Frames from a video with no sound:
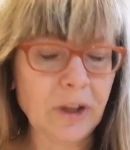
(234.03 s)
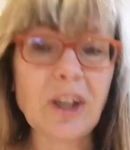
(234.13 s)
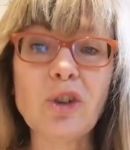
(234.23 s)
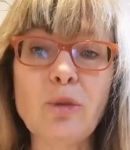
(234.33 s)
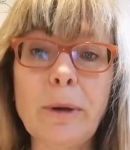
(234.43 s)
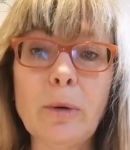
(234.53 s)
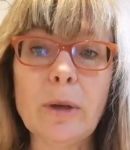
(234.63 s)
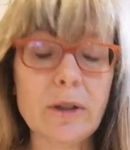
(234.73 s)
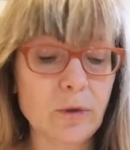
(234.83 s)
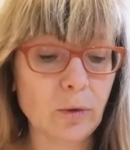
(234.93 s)
Ihre
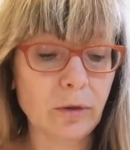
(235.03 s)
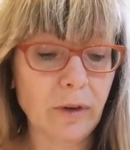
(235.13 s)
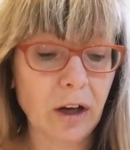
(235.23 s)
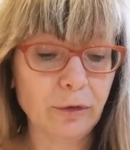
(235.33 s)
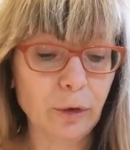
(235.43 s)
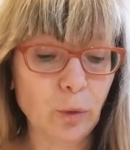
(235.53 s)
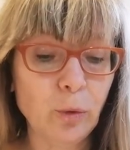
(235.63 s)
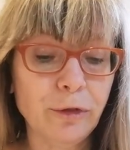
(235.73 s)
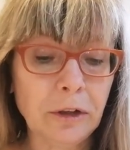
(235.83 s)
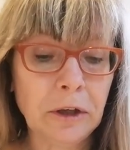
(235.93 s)
Spekulationen waren
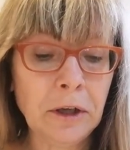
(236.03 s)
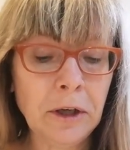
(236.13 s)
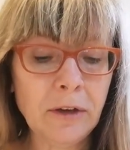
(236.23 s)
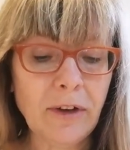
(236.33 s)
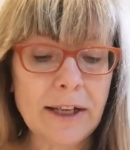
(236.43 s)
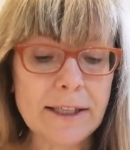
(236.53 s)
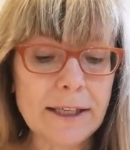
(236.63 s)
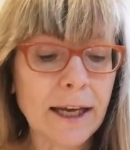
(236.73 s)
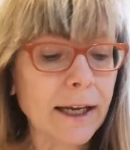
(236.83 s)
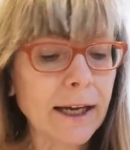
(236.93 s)
verrufen, weil
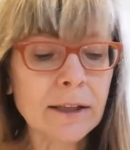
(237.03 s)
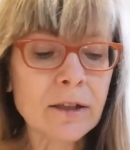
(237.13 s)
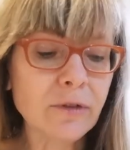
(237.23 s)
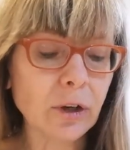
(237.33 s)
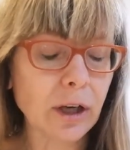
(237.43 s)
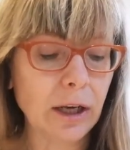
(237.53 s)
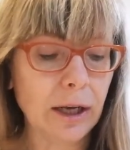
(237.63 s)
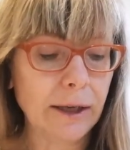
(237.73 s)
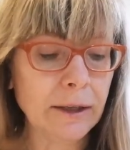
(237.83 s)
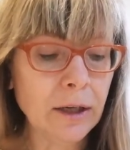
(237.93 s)
sie ganz von
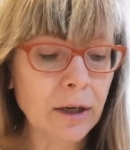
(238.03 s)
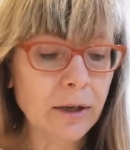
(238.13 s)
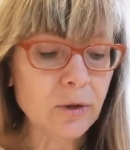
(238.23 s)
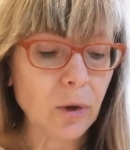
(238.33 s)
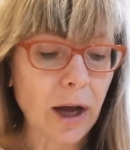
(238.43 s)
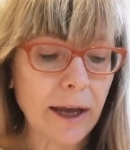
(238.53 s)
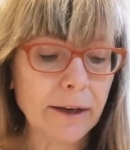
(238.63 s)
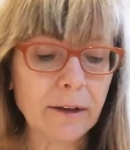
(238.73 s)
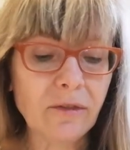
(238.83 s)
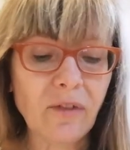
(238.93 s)
allein zur
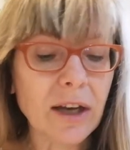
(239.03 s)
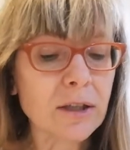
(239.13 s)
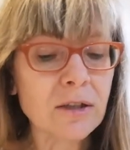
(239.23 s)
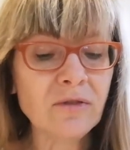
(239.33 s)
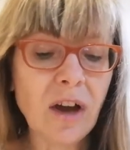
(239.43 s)
reinen weißen